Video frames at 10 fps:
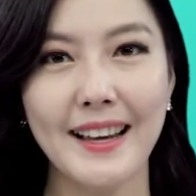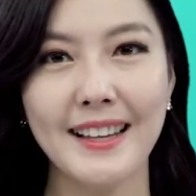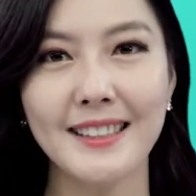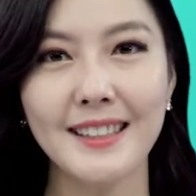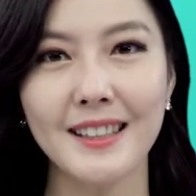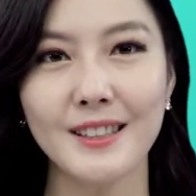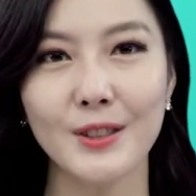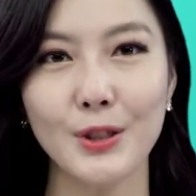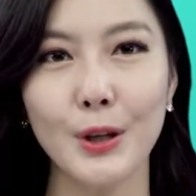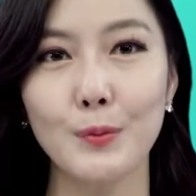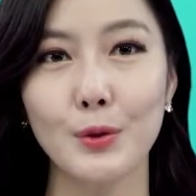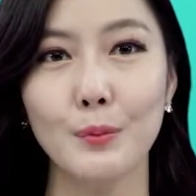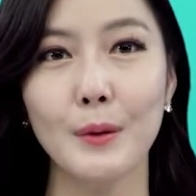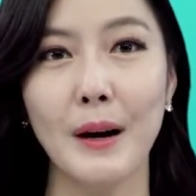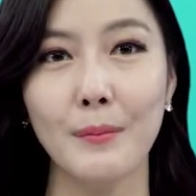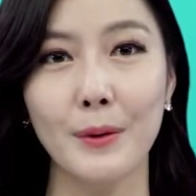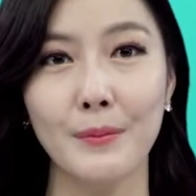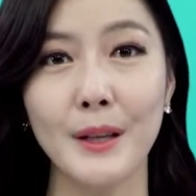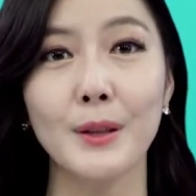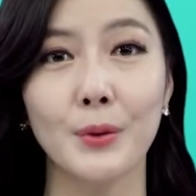NCS 취업 준비 방법
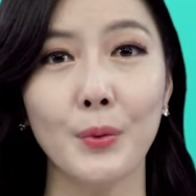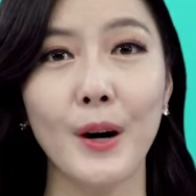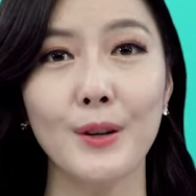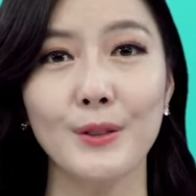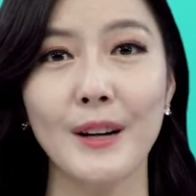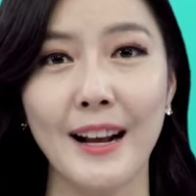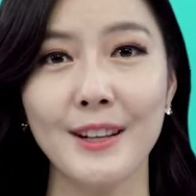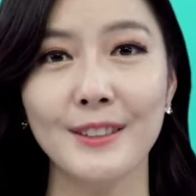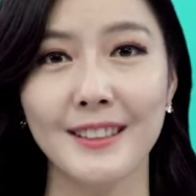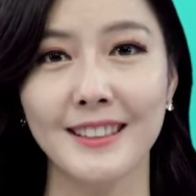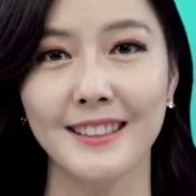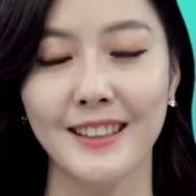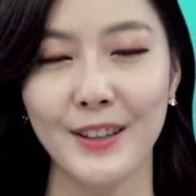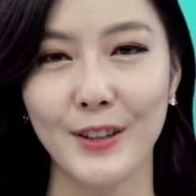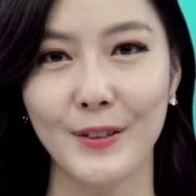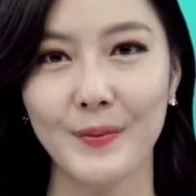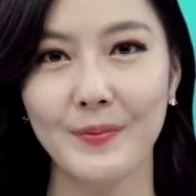및 노하우를 알려드리는데요.